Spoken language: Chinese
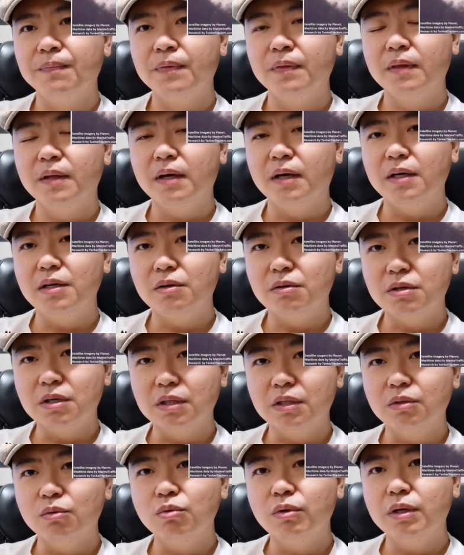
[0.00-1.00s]
很有可
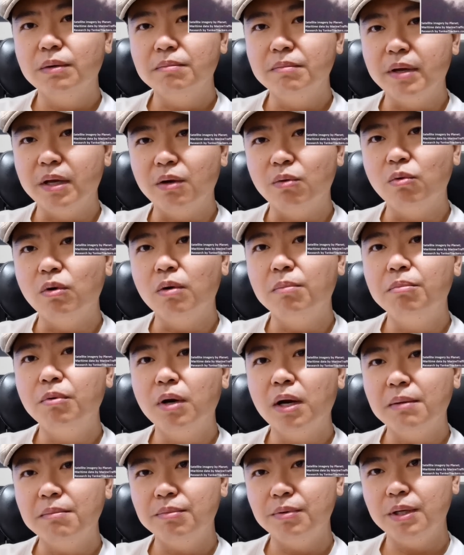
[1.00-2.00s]
能对美国、波
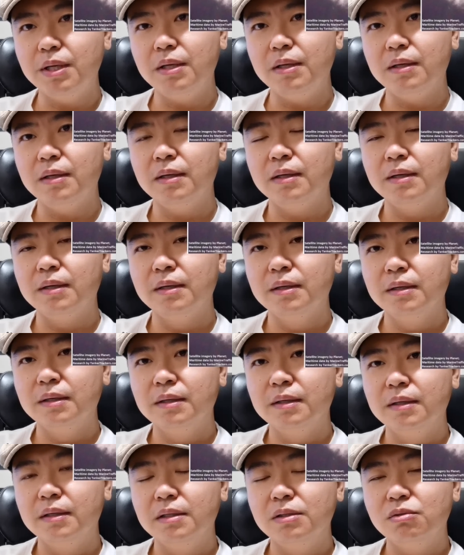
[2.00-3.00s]
兰不利，
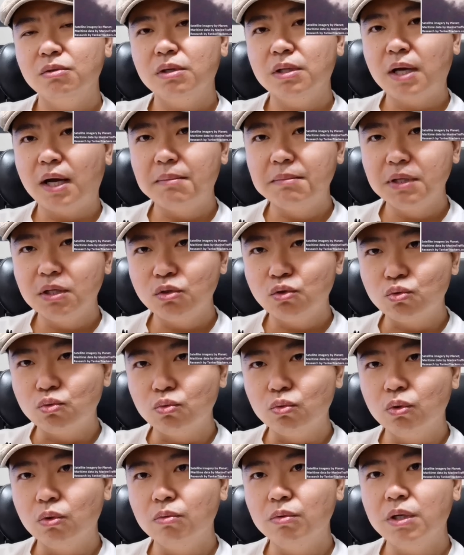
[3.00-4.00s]
所以他们呢主
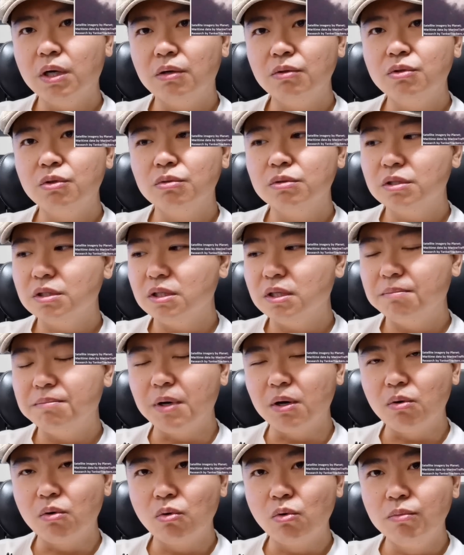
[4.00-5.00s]
动要求自己的本
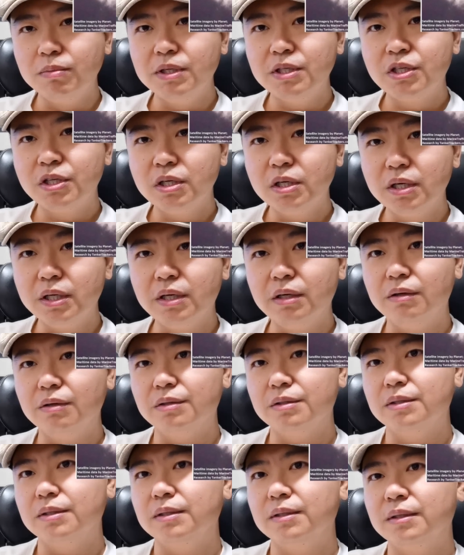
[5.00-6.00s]
国公民撤离俄罗
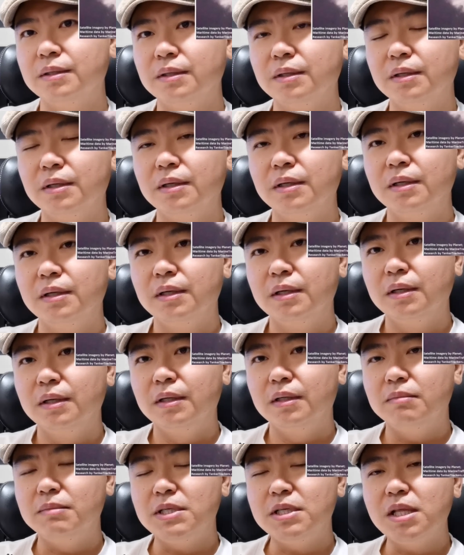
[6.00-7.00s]
斯。
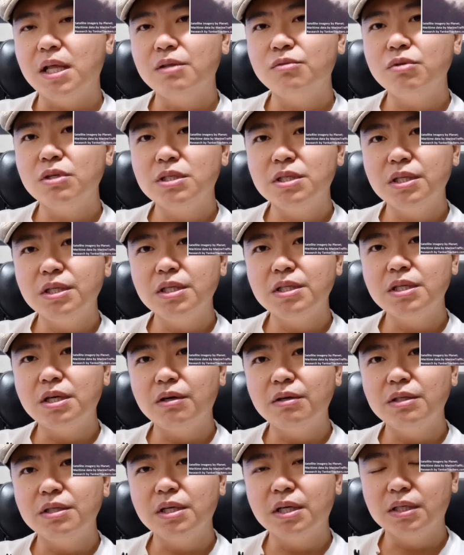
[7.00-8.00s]
那么，现在最新的消
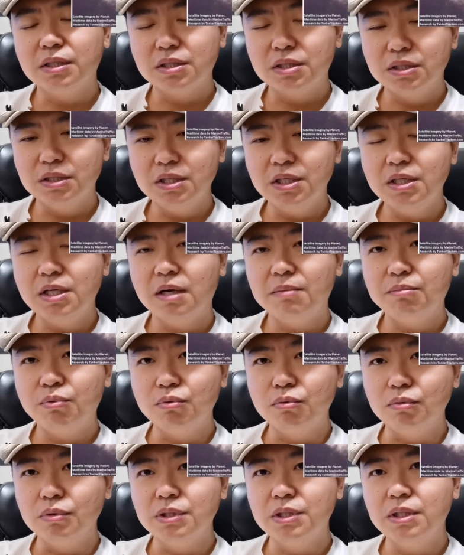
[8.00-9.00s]
息上，实际上，
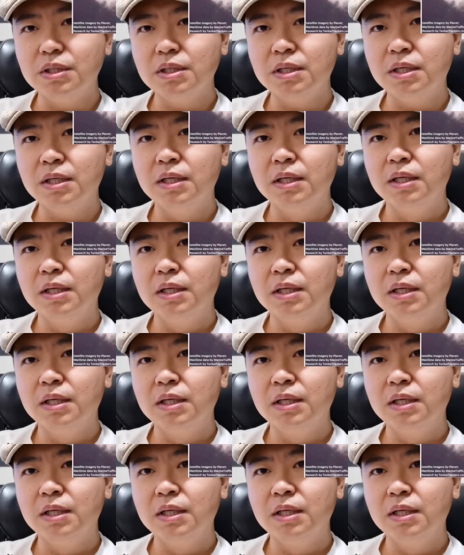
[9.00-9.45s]
普京呢